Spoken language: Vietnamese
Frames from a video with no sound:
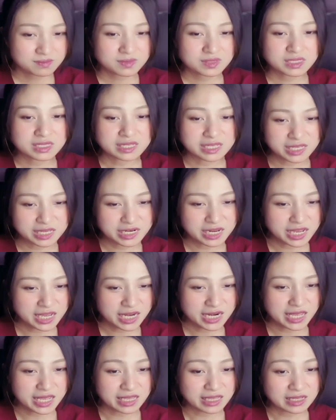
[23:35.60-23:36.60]
nghĩ đến cái
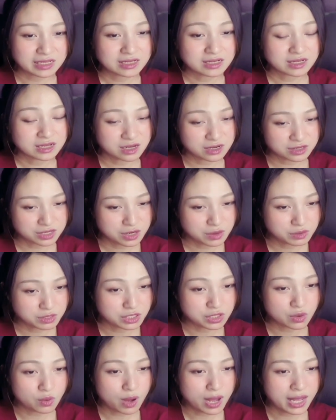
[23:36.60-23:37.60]
này ngẩng đầu
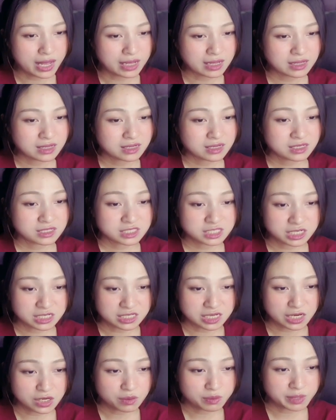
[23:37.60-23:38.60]
nhìn qua chỉ
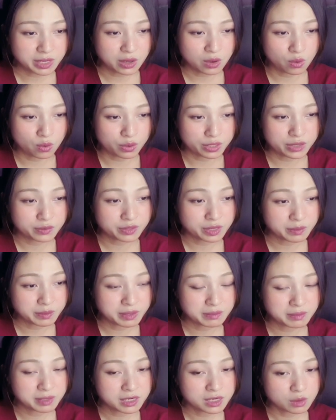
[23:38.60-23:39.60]
thấy lúc này hổ kiêu đã
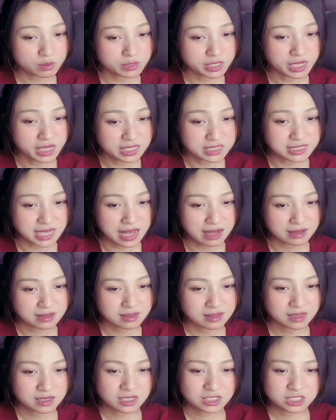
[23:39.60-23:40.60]
biến mất không thấy hình dạng
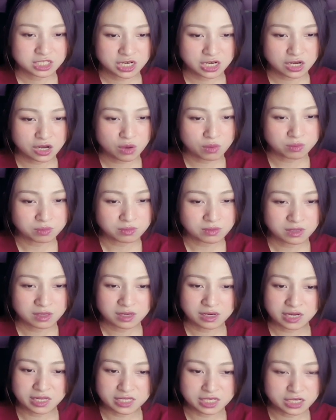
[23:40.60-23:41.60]
trên không
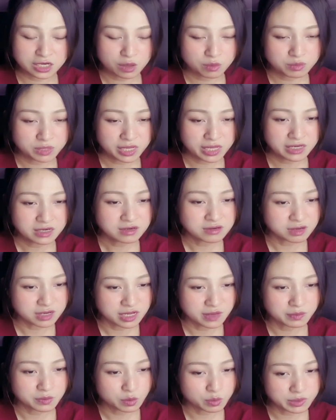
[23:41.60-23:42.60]
lại nhìn không thấy nửa
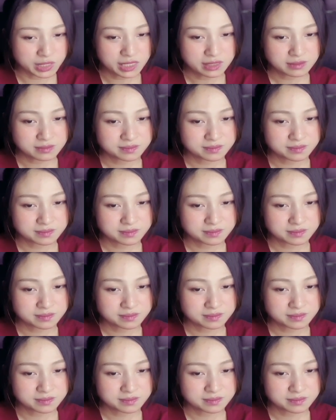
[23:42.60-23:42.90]
điểm tung tích